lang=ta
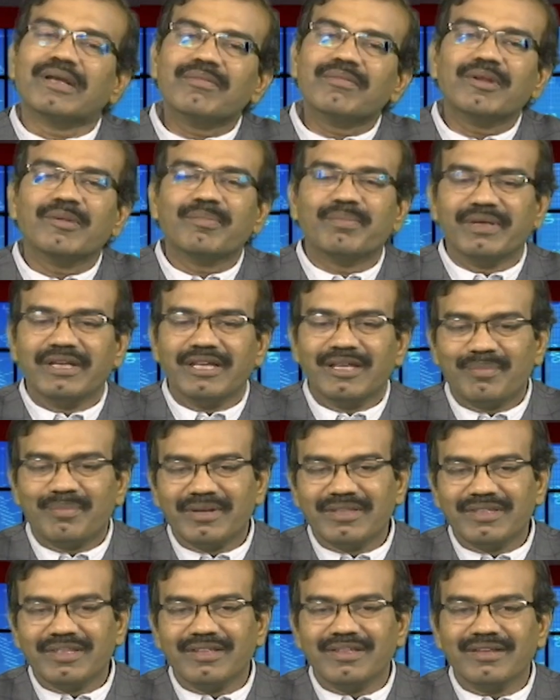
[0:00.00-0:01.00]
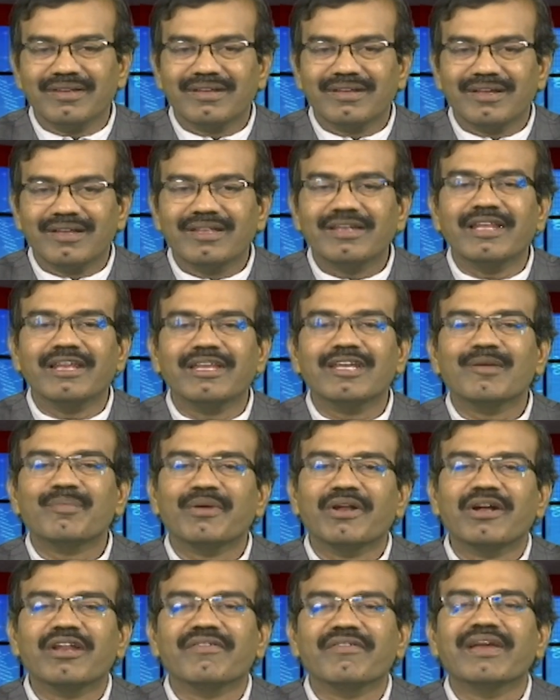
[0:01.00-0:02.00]
பரபரப்பை ஏற்படுத்தியது நிறைய
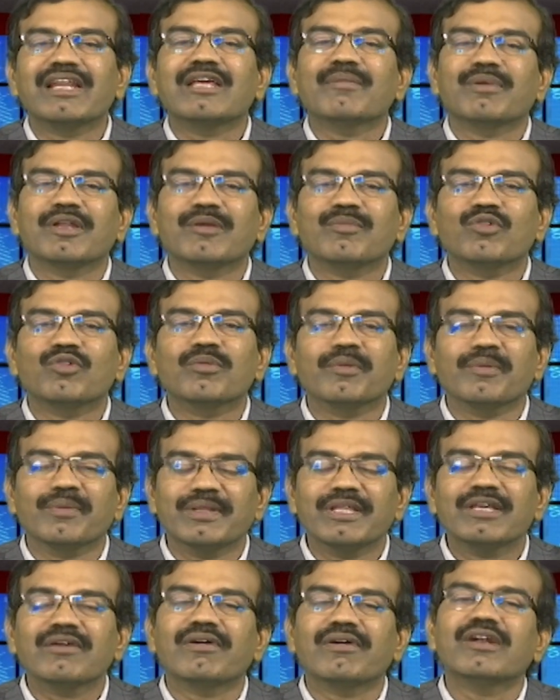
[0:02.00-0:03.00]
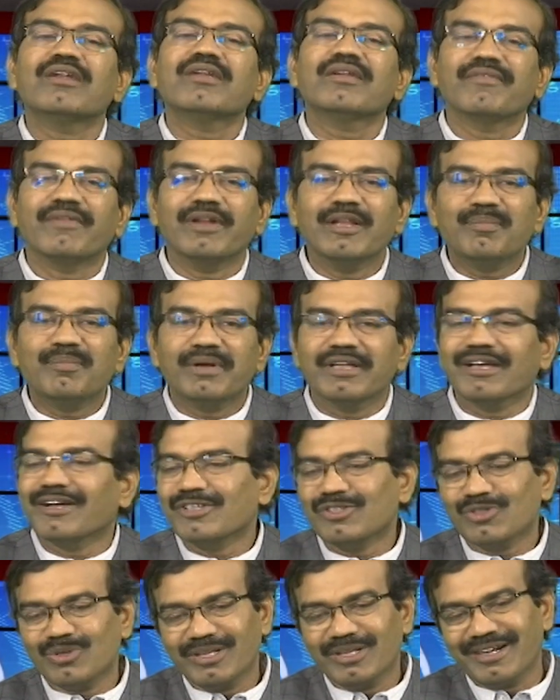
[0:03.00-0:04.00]
பேருடைய வேலை பறிப்போம் என்பதை அவர்கள்
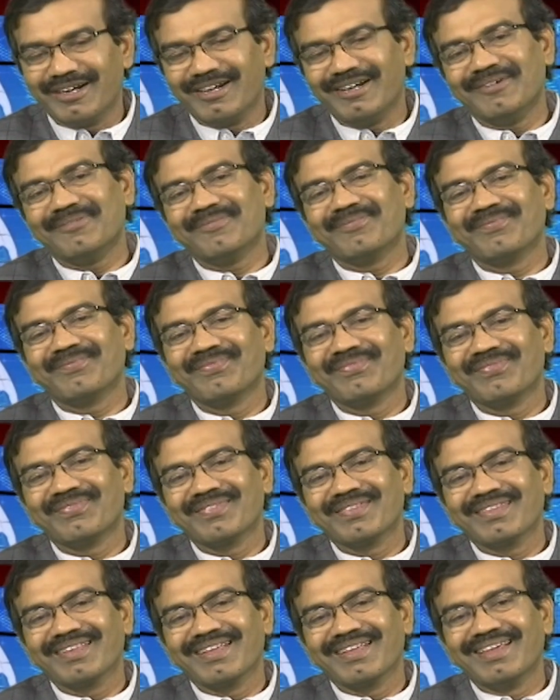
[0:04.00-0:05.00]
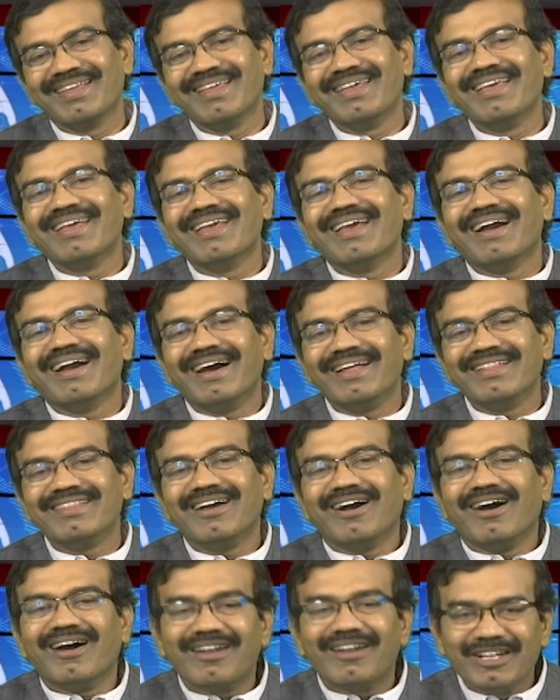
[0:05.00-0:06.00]
வெளிப்படையாக சொன்னார்கள்
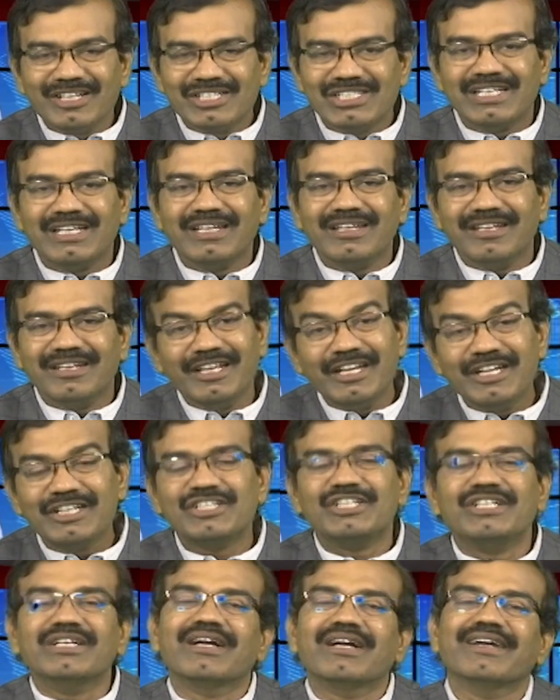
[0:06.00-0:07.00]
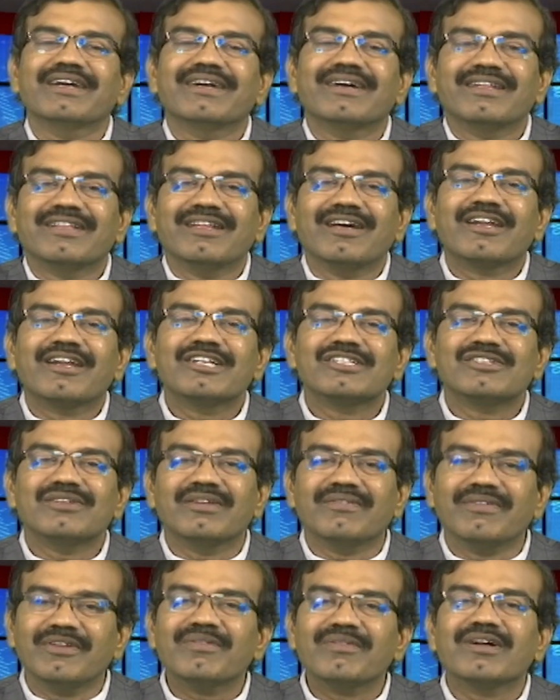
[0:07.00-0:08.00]
அந்த ஆராய்ச்சியின் நீட்சியாக அந்த
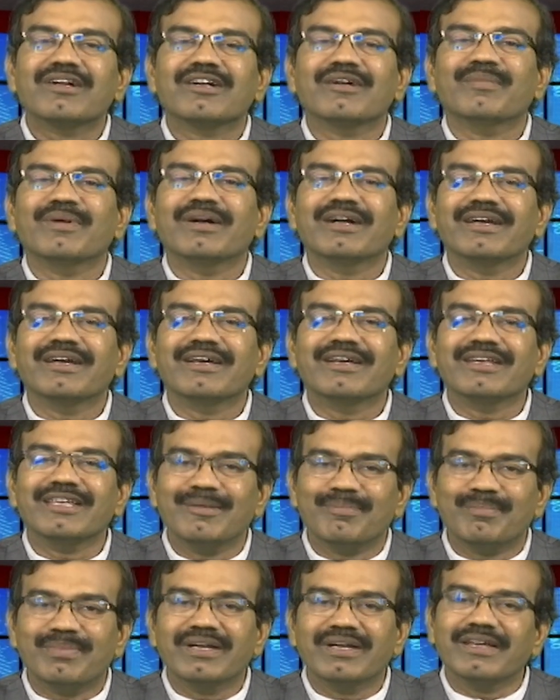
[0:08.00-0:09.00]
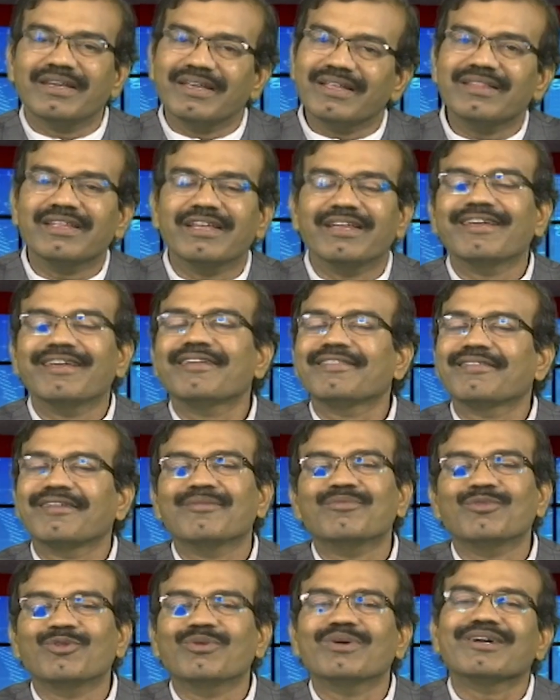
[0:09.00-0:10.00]
ஆராய்ச்சியின் விரிவாக்கமாக இப்போ இந்த
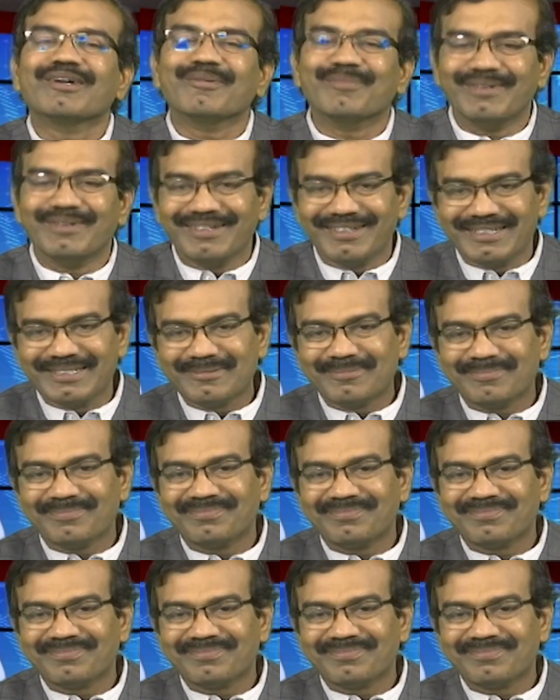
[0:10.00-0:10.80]
இணையதளம் உருவாக்கப்பட்டிருக்கு